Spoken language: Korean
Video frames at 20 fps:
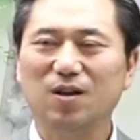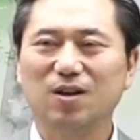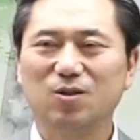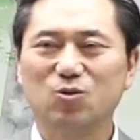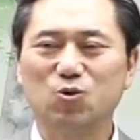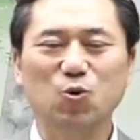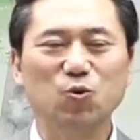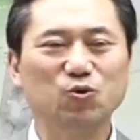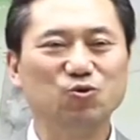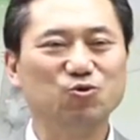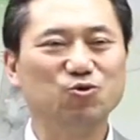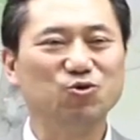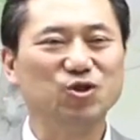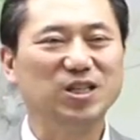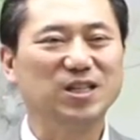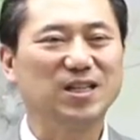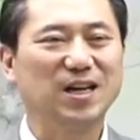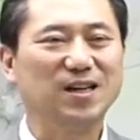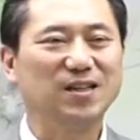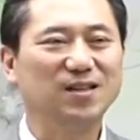종류
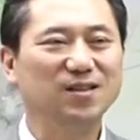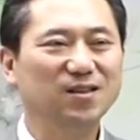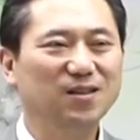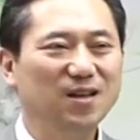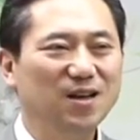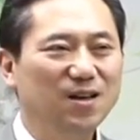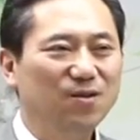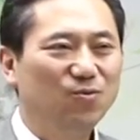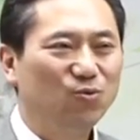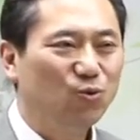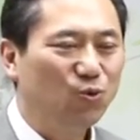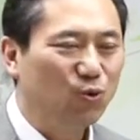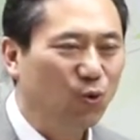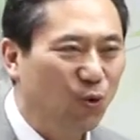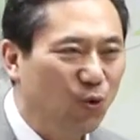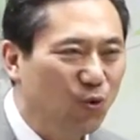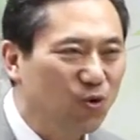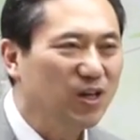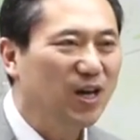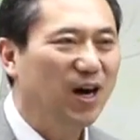이상은
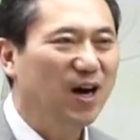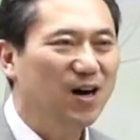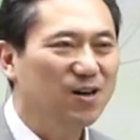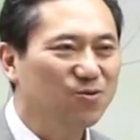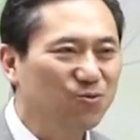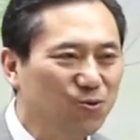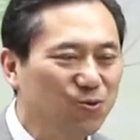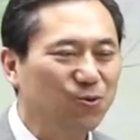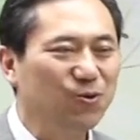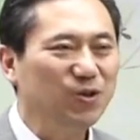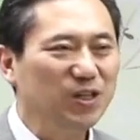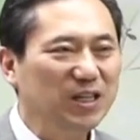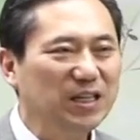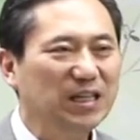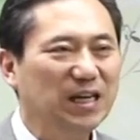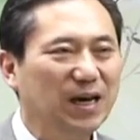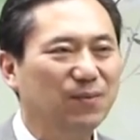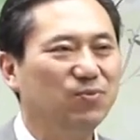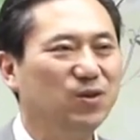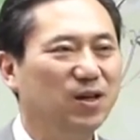농약으로
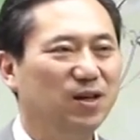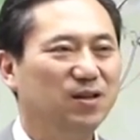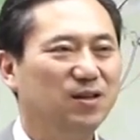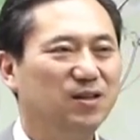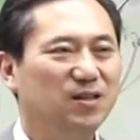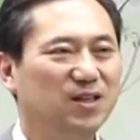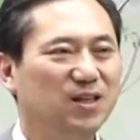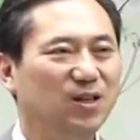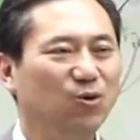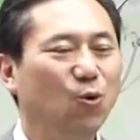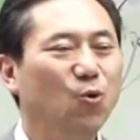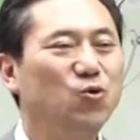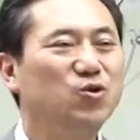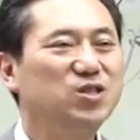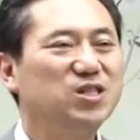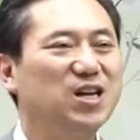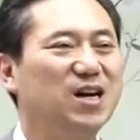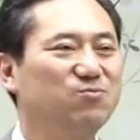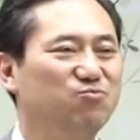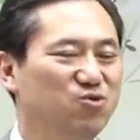인한 이
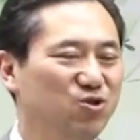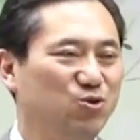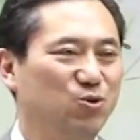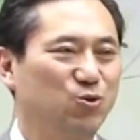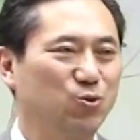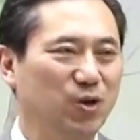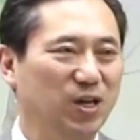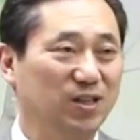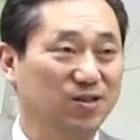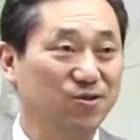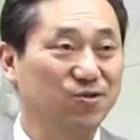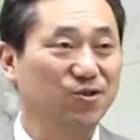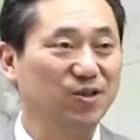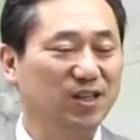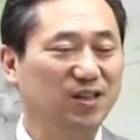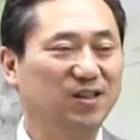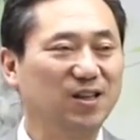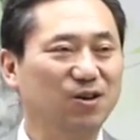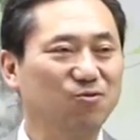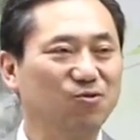농작물 속에 들어
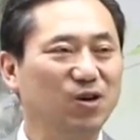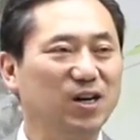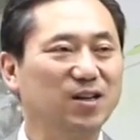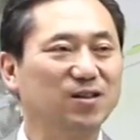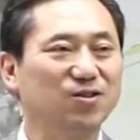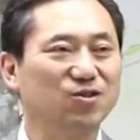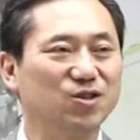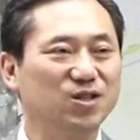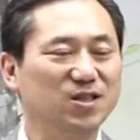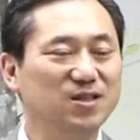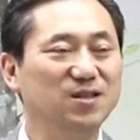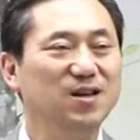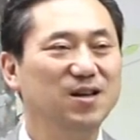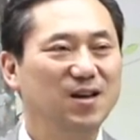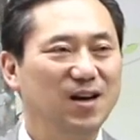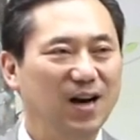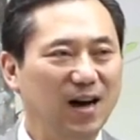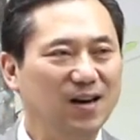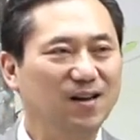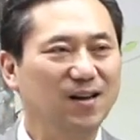있다고 하는 것을
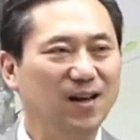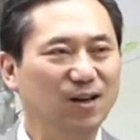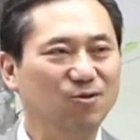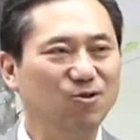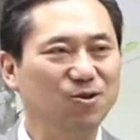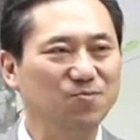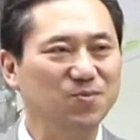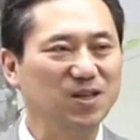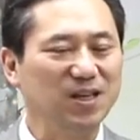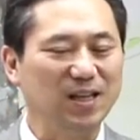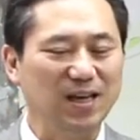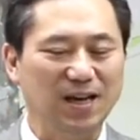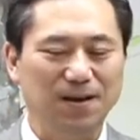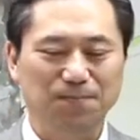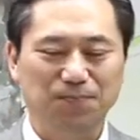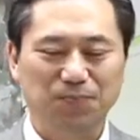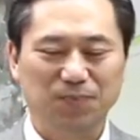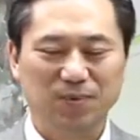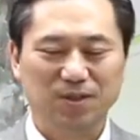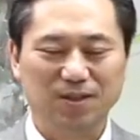알게 됩니다.
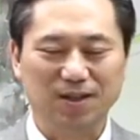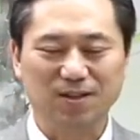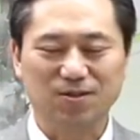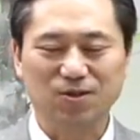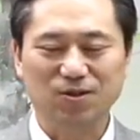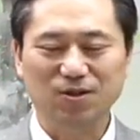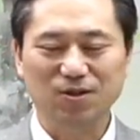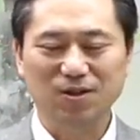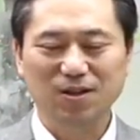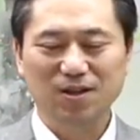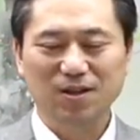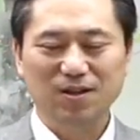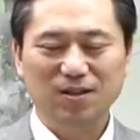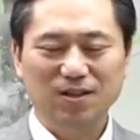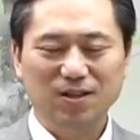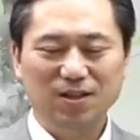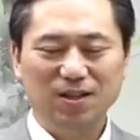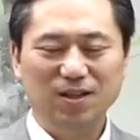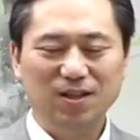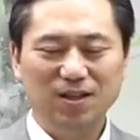그래서
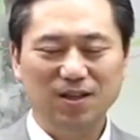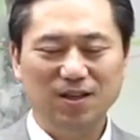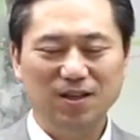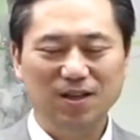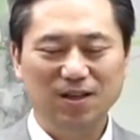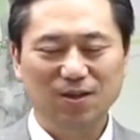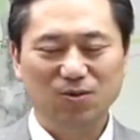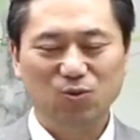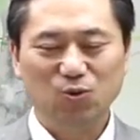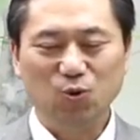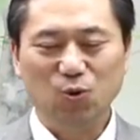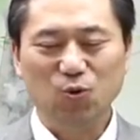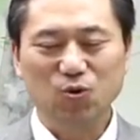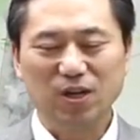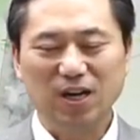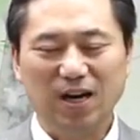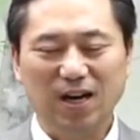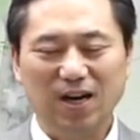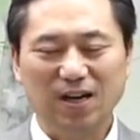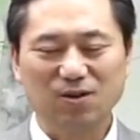이
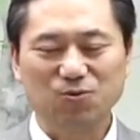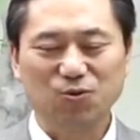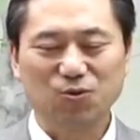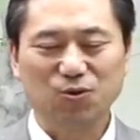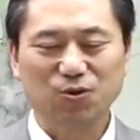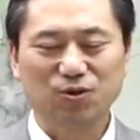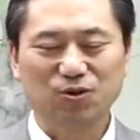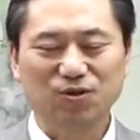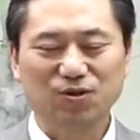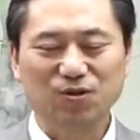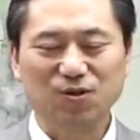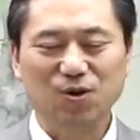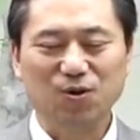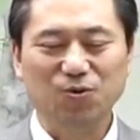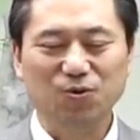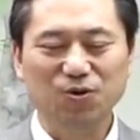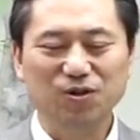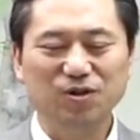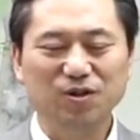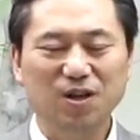농약으로
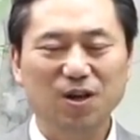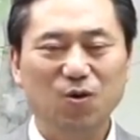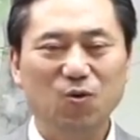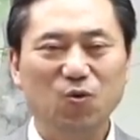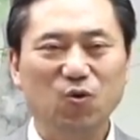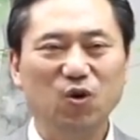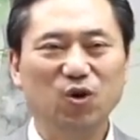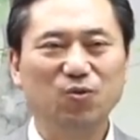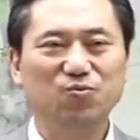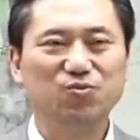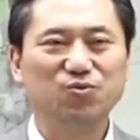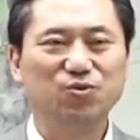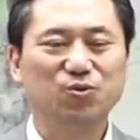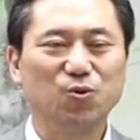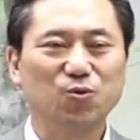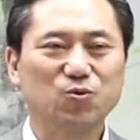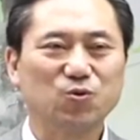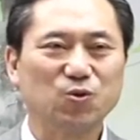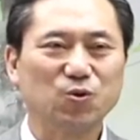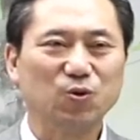들어온 외부
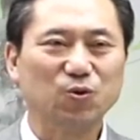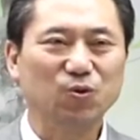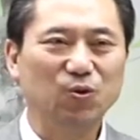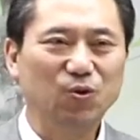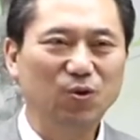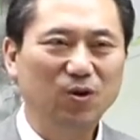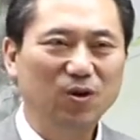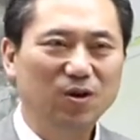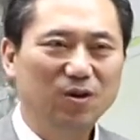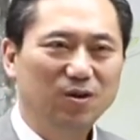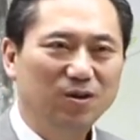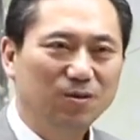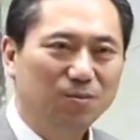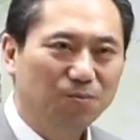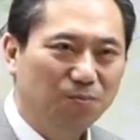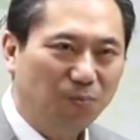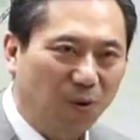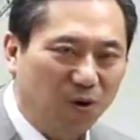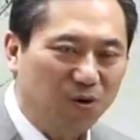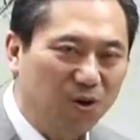독소도
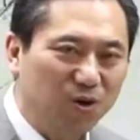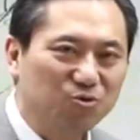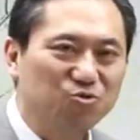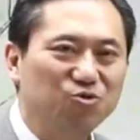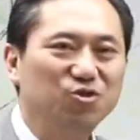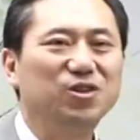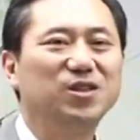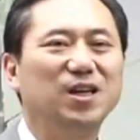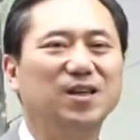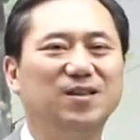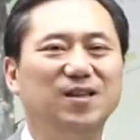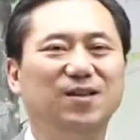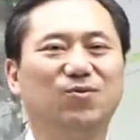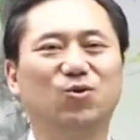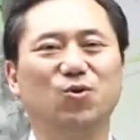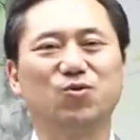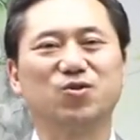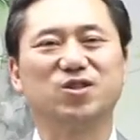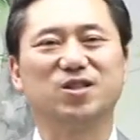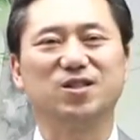버려주는 게
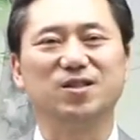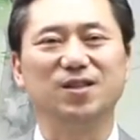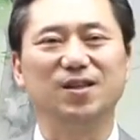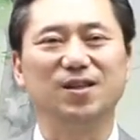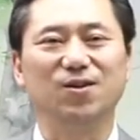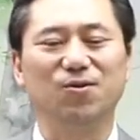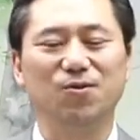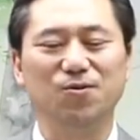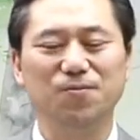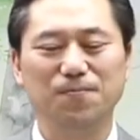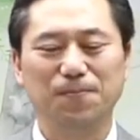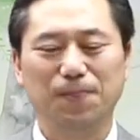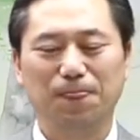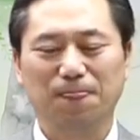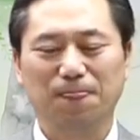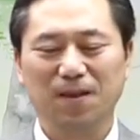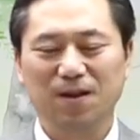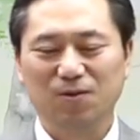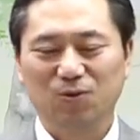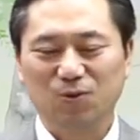디톡스이고
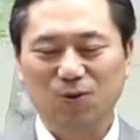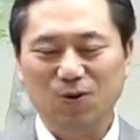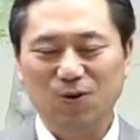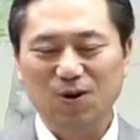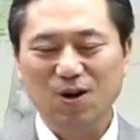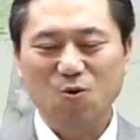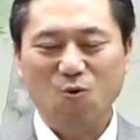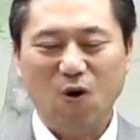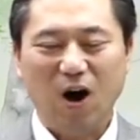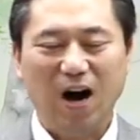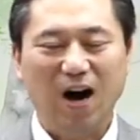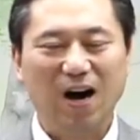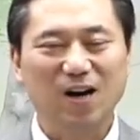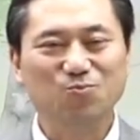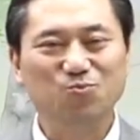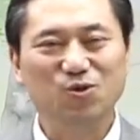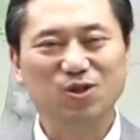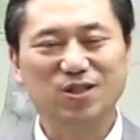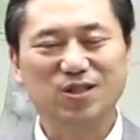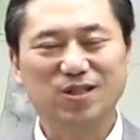또
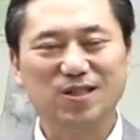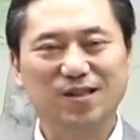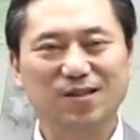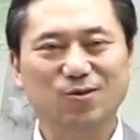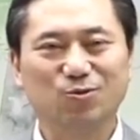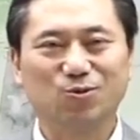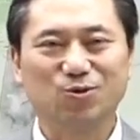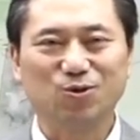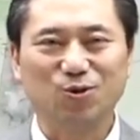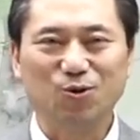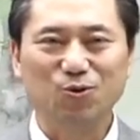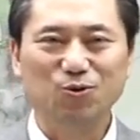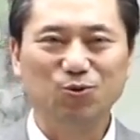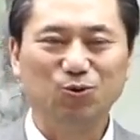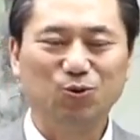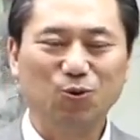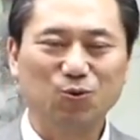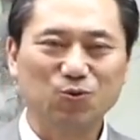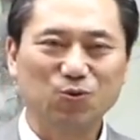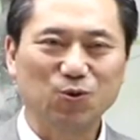화학물질로 들어온
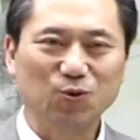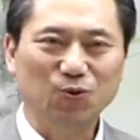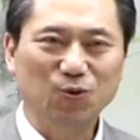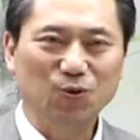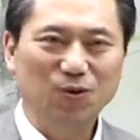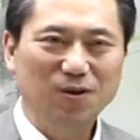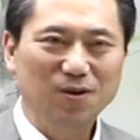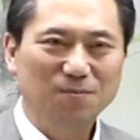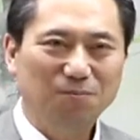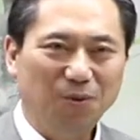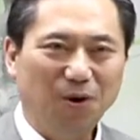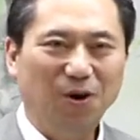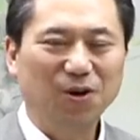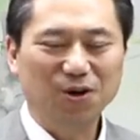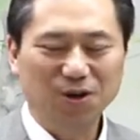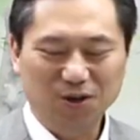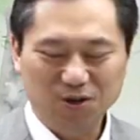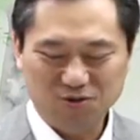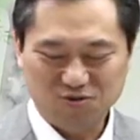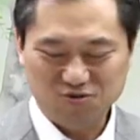독소도
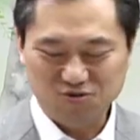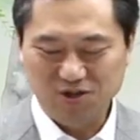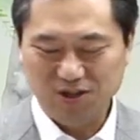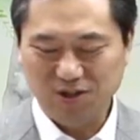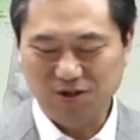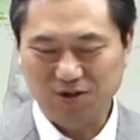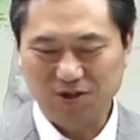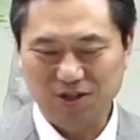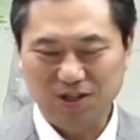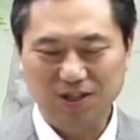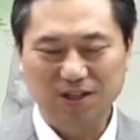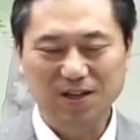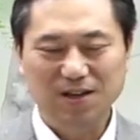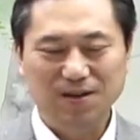버려주는 것이